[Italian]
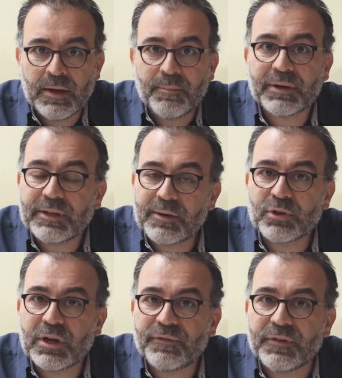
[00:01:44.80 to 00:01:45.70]
Partiremo
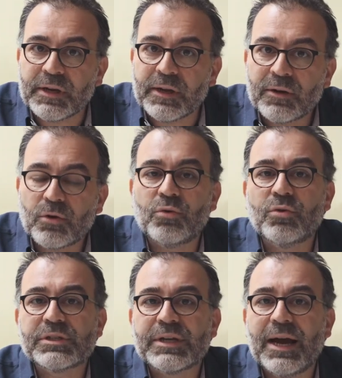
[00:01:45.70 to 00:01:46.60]
dalla fine, con
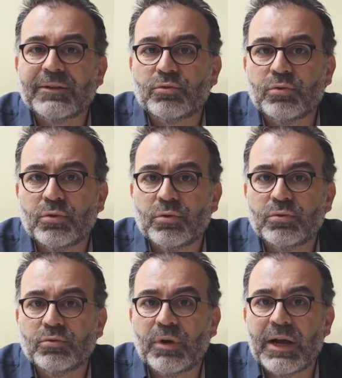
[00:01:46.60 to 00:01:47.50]
uno scatto
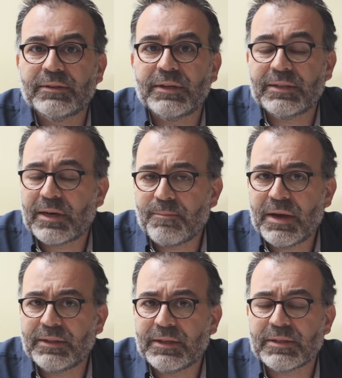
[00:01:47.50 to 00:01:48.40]
durante le
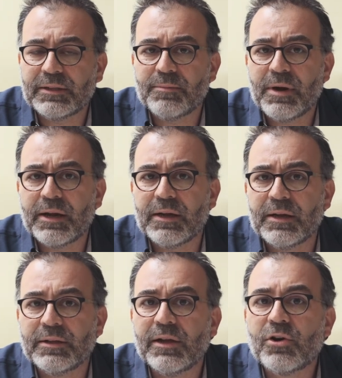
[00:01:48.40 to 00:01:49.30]
drammatiche
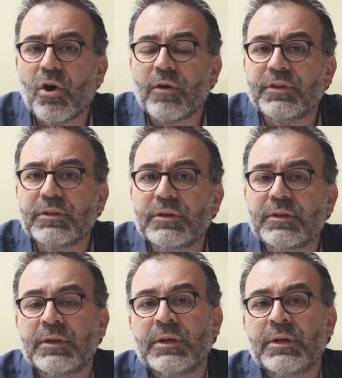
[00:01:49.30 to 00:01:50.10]
settimane del Covid,